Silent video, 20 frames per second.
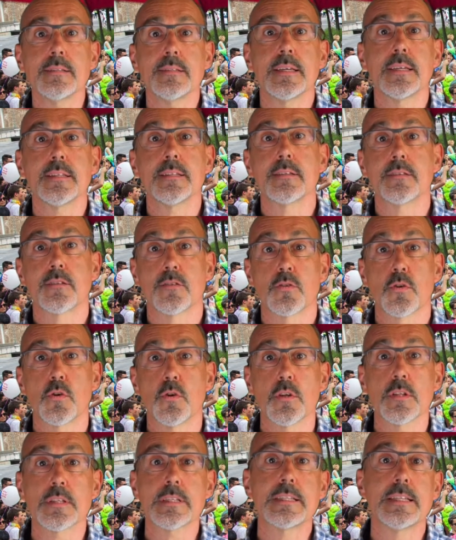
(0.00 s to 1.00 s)
sich dieses
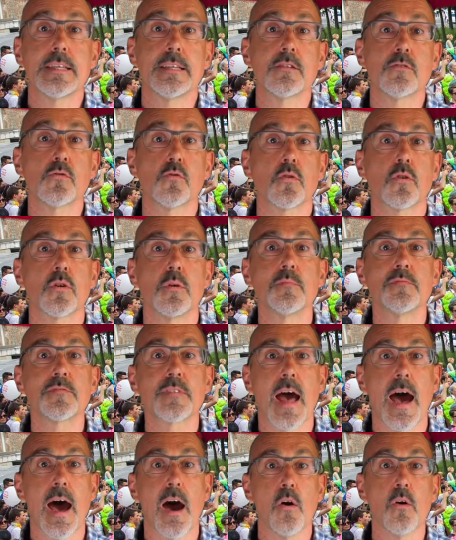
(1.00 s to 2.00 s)
Kürzel in
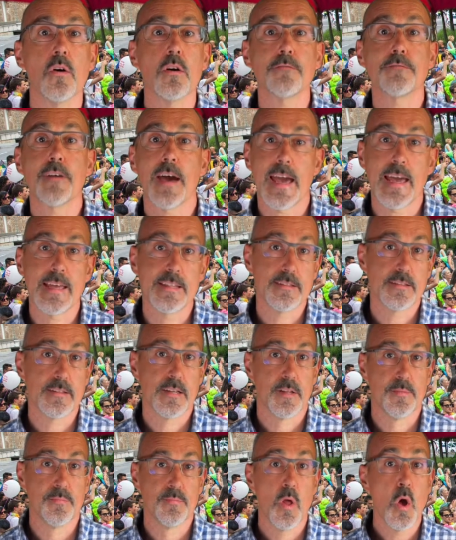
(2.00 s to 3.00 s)
Zukunft auch
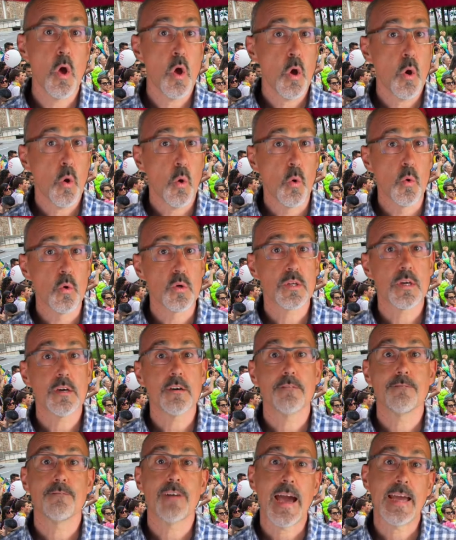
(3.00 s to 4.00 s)
verändern
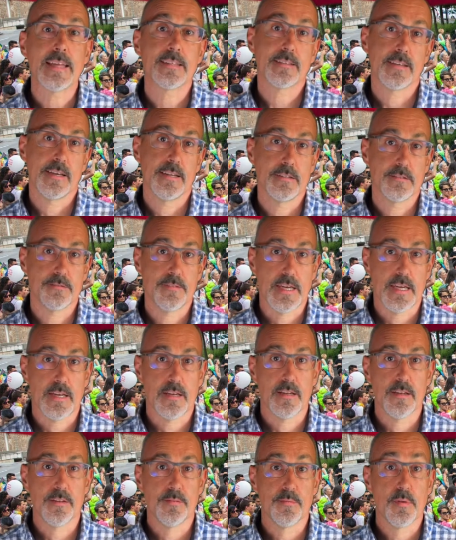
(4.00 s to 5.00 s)
oder
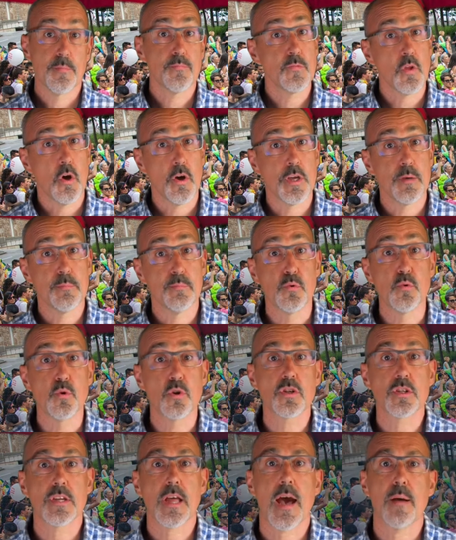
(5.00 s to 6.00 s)
weiterentwickeln. Neue
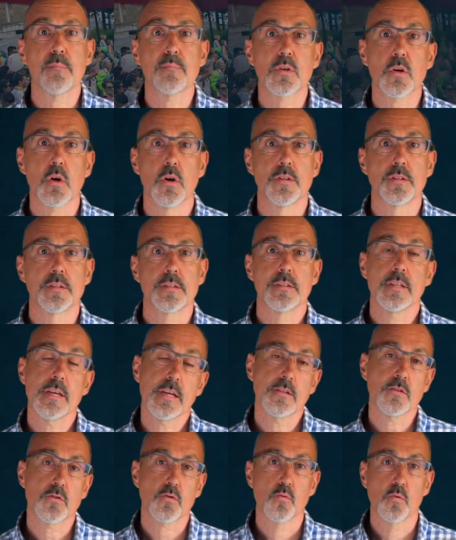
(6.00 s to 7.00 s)
Buchstaben könnten
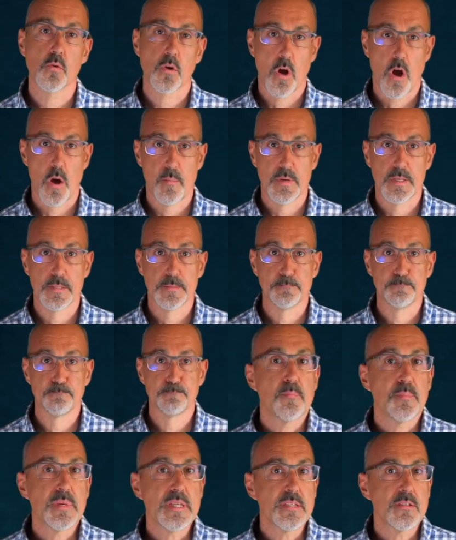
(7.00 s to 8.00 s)
hinzukommen.
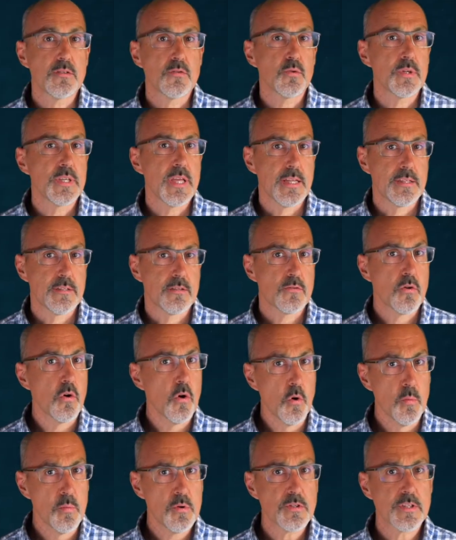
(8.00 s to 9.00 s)
Bist du jetzt
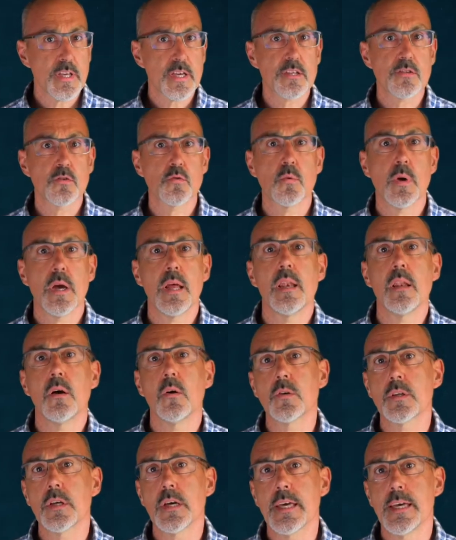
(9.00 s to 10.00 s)
homosexuell
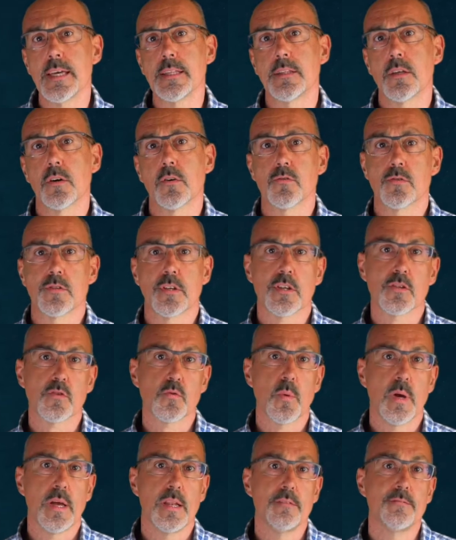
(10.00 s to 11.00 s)
oder
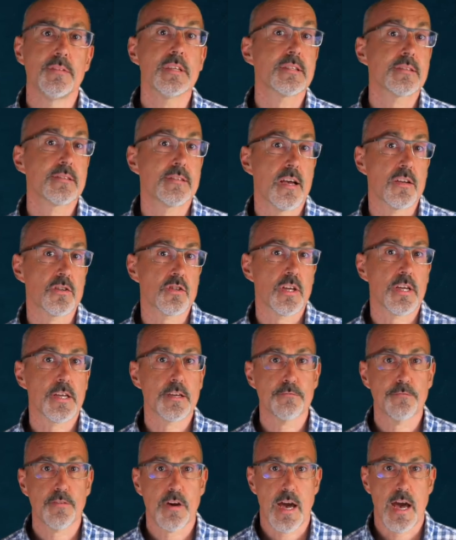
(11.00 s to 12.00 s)
heterosexuell? wird Sascha
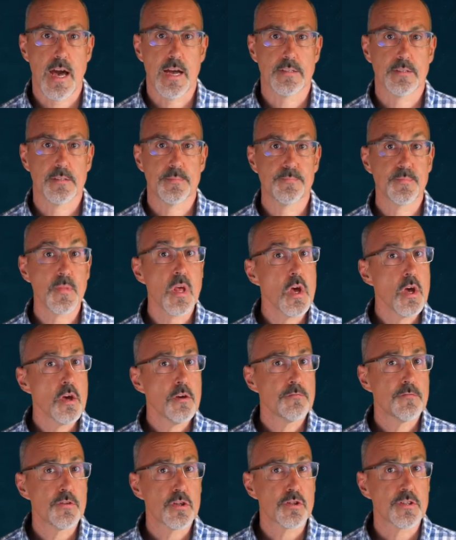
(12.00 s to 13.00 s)
gefragt.
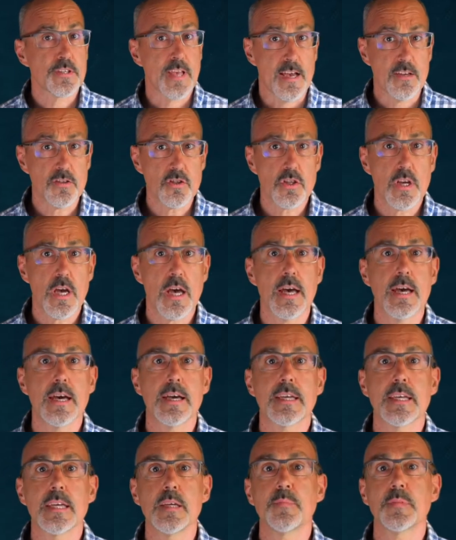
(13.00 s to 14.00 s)
Für Sascha
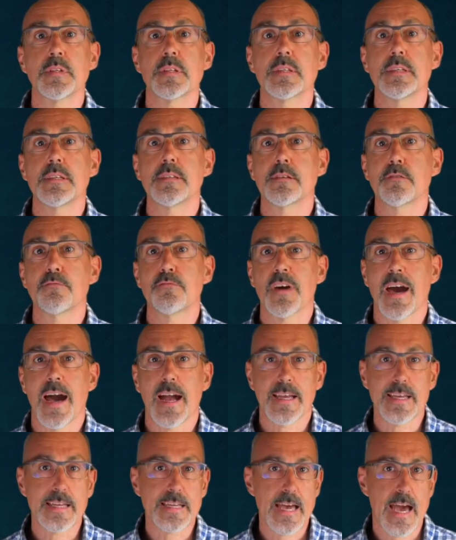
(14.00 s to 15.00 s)
ergibt diese
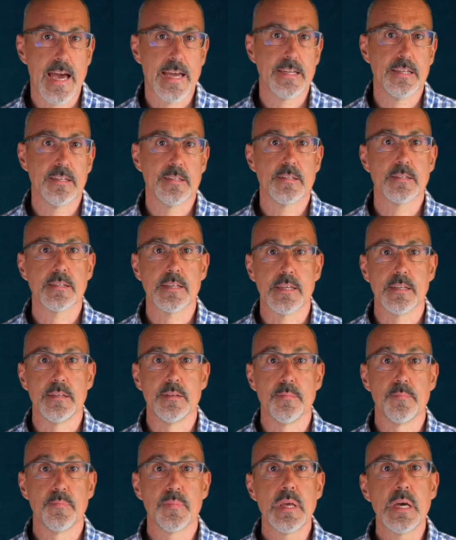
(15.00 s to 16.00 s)
Frage keinen
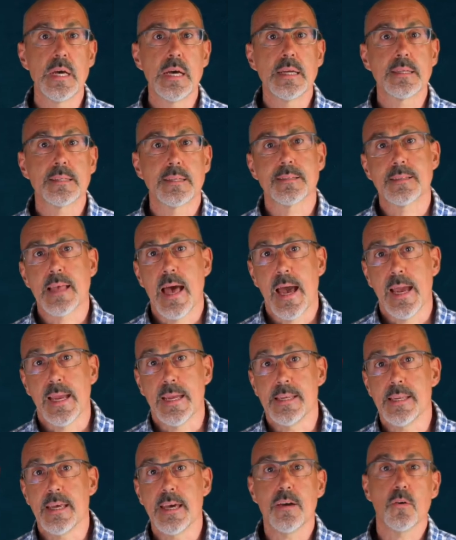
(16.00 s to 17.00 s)
Sinn. Das
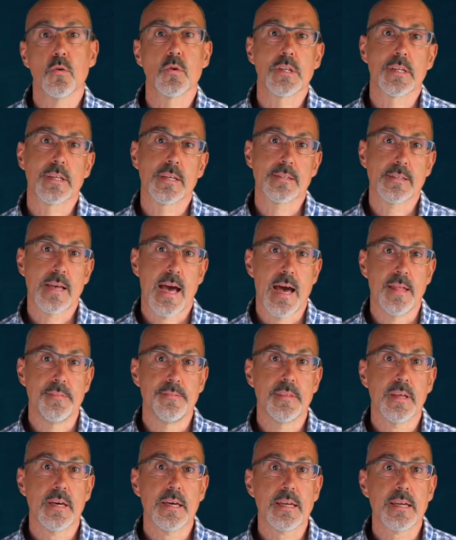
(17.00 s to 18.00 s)
eine oder das
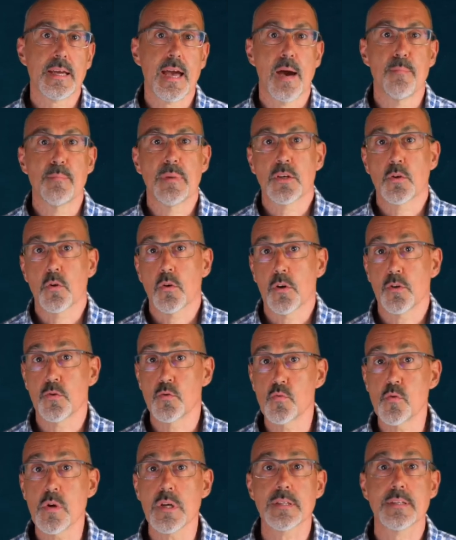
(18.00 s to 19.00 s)
andere kann man doch
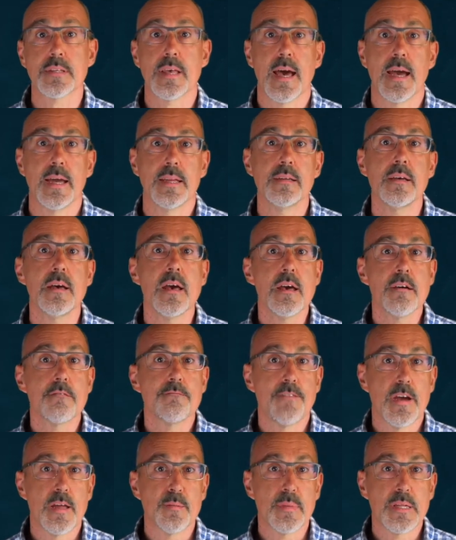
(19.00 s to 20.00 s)
nur sein,
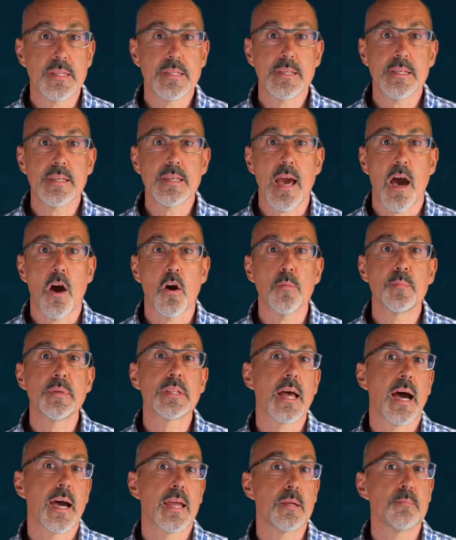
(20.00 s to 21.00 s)
wenn man sich auch
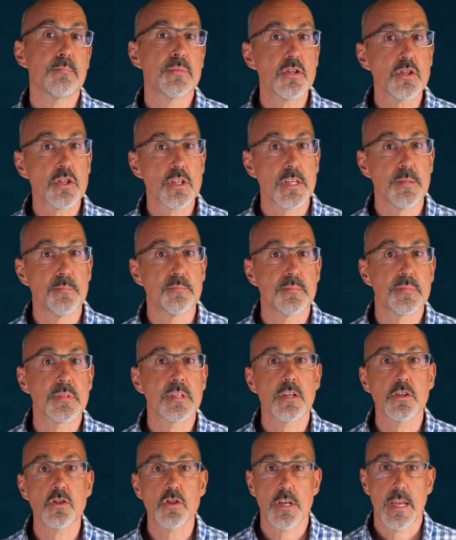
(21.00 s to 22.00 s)
mit einem
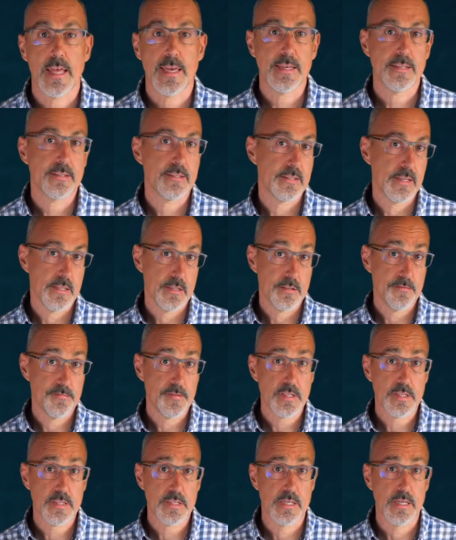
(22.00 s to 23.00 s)
bestimmten Geschlecht
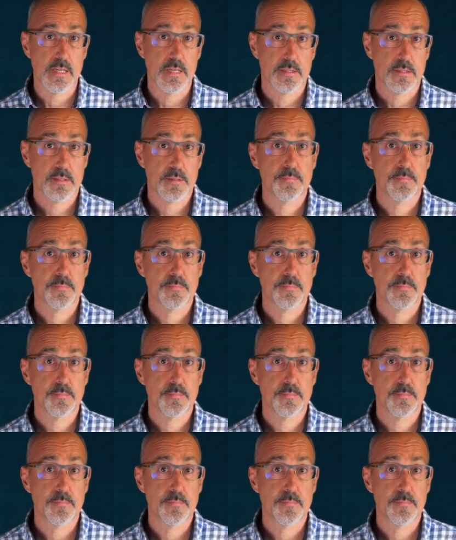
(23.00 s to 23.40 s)
identifiziert.